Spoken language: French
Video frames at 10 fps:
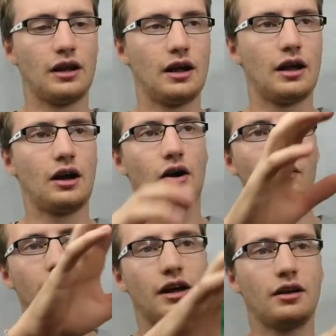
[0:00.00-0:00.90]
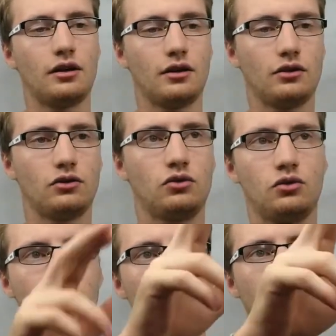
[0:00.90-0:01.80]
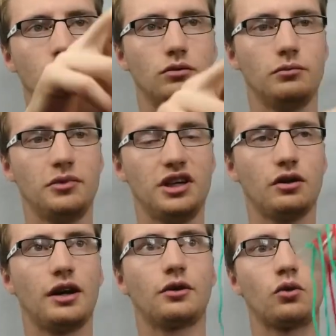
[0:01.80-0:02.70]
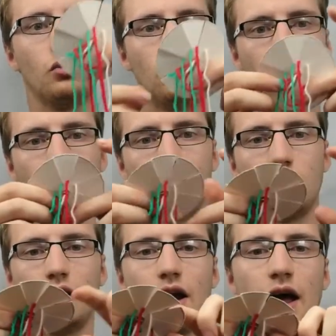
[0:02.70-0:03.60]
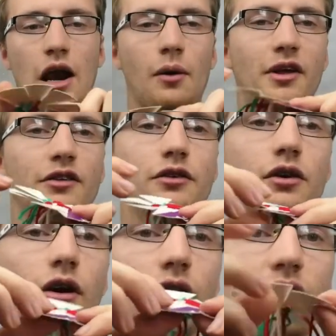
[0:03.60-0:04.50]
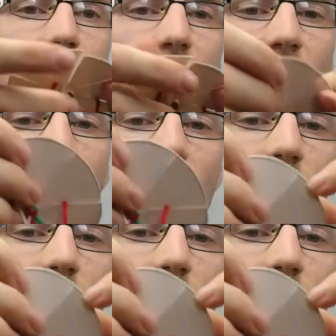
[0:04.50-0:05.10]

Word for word: Alors, on a tout mis dans les trous. Alors, bien sûr, il y a